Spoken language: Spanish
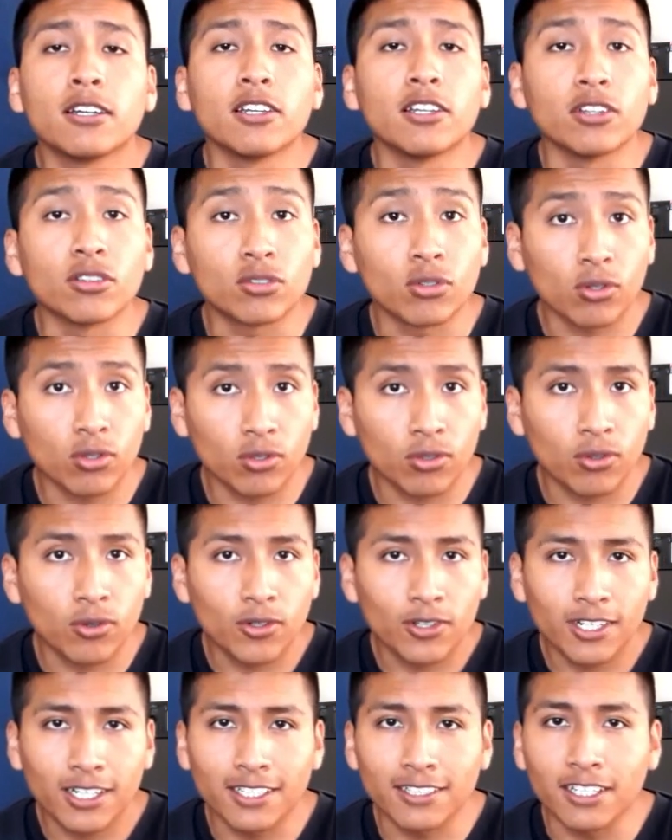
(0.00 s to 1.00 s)
El entorno
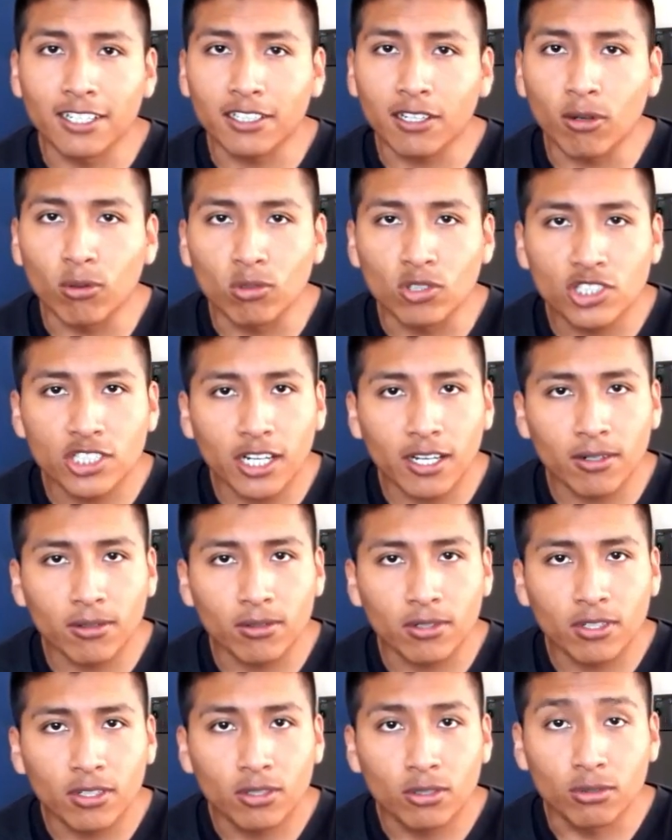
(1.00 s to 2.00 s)
en el que
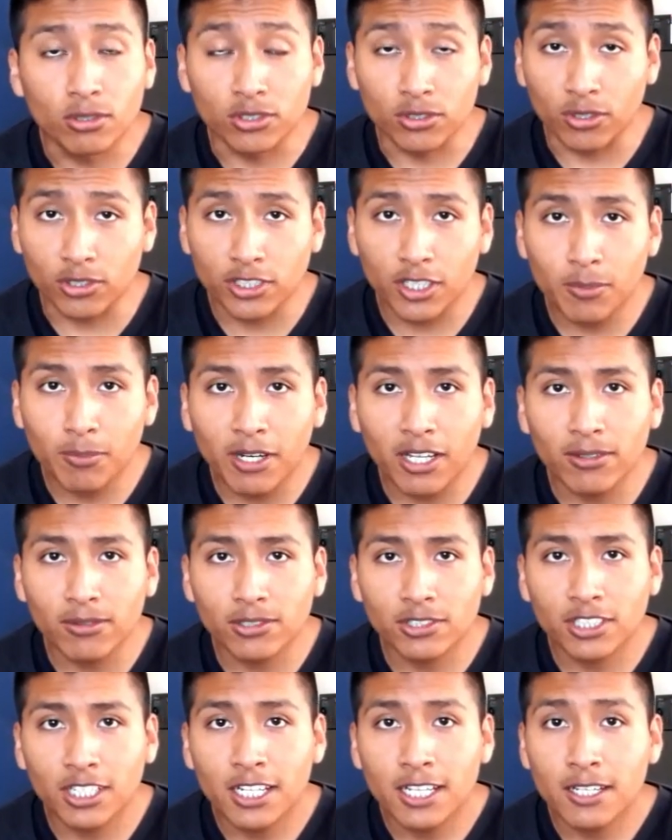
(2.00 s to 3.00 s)
lucharon nuestros
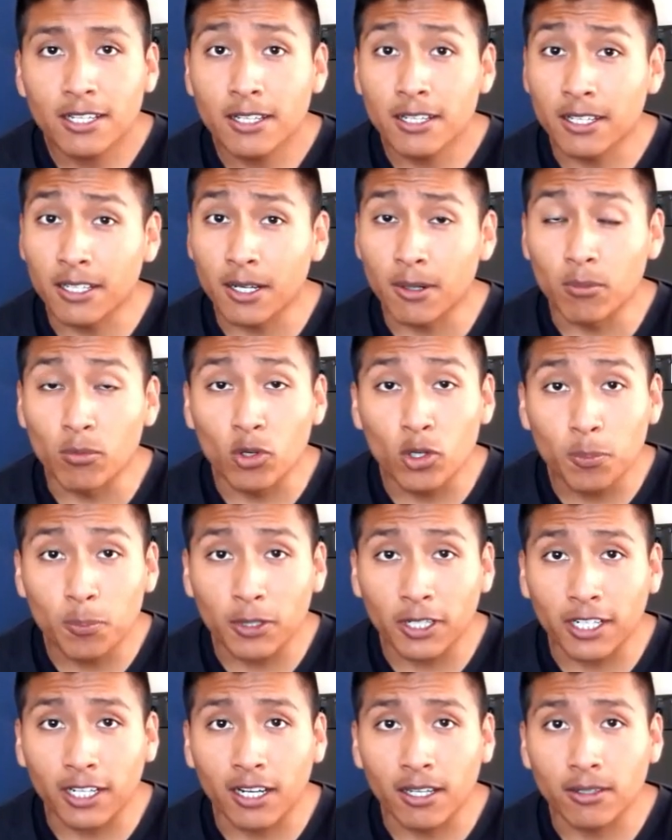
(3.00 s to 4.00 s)
hermanos era muy
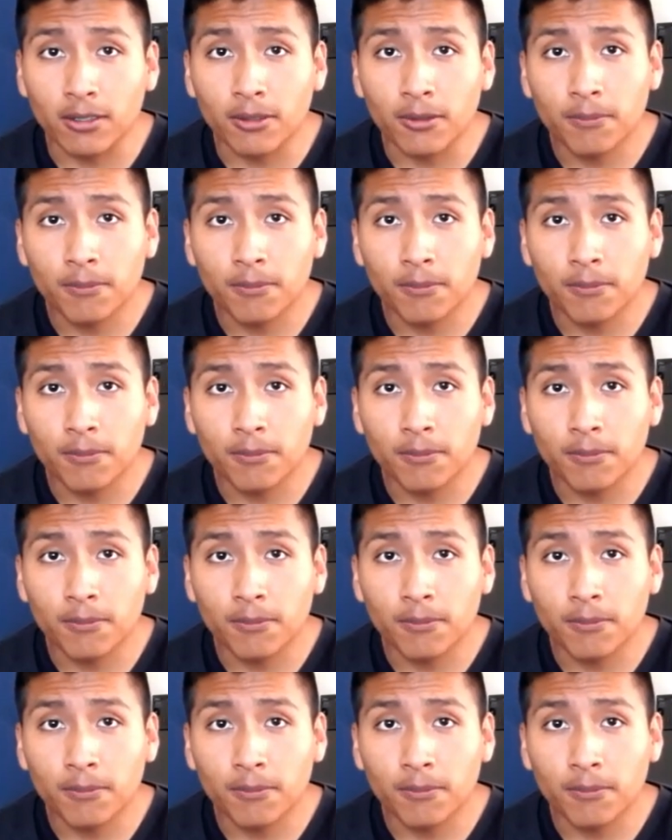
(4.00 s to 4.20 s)
precario.